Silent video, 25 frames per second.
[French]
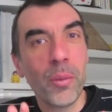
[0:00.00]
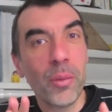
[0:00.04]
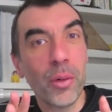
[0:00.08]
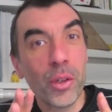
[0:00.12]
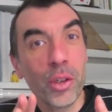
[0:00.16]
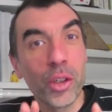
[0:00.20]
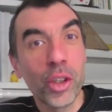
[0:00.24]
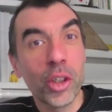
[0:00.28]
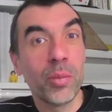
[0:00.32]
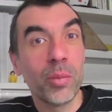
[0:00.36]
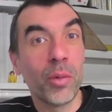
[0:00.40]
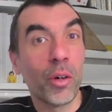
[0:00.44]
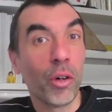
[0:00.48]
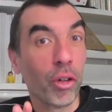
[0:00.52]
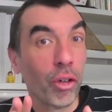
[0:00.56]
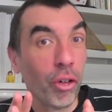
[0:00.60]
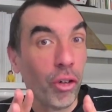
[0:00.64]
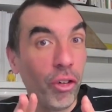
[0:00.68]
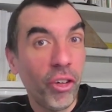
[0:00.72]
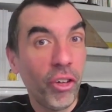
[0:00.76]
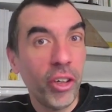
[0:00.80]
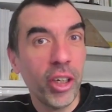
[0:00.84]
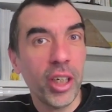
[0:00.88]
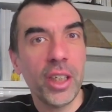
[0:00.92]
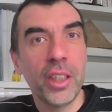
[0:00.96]
comment
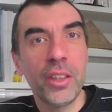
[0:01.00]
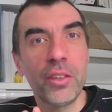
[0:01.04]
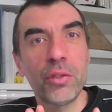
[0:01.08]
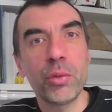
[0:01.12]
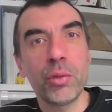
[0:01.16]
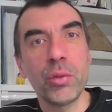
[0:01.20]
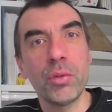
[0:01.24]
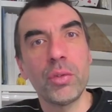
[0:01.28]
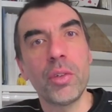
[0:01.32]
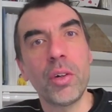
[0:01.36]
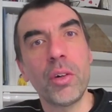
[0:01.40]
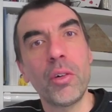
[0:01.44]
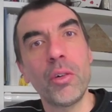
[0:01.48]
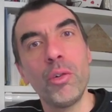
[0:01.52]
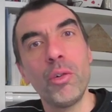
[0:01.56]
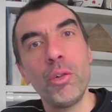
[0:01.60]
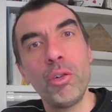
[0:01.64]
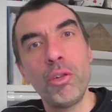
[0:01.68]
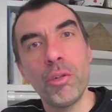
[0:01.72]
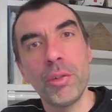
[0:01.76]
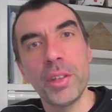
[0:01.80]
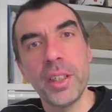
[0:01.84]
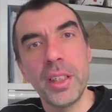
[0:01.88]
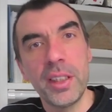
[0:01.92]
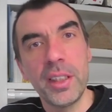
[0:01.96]
gérer son temps le jour
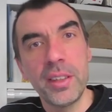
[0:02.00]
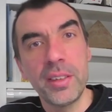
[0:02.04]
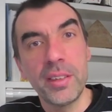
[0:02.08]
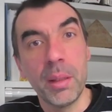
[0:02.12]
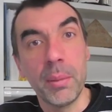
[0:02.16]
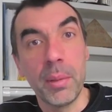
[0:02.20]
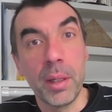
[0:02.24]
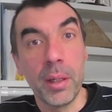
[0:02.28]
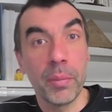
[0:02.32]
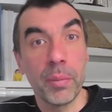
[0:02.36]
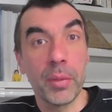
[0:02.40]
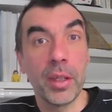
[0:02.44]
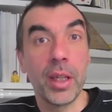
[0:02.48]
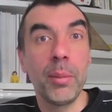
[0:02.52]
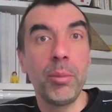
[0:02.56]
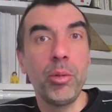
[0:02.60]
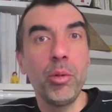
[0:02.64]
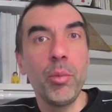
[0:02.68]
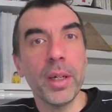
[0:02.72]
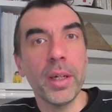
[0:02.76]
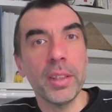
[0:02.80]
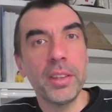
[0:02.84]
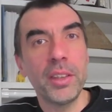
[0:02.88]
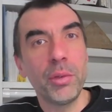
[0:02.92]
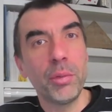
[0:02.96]
d'un examen, et plus
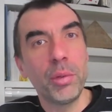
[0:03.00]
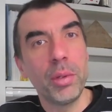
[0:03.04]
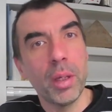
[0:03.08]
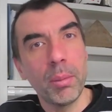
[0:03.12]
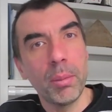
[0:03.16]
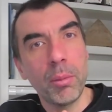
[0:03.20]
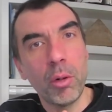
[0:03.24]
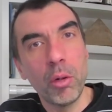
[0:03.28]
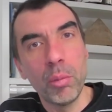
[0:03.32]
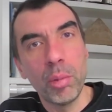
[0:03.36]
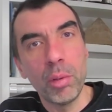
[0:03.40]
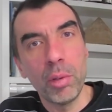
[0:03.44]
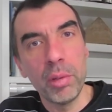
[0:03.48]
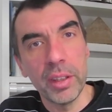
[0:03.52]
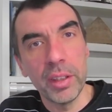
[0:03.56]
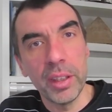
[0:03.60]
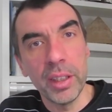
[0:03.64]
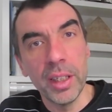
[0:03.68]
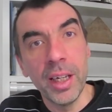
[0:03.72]
particulièrement au brevet.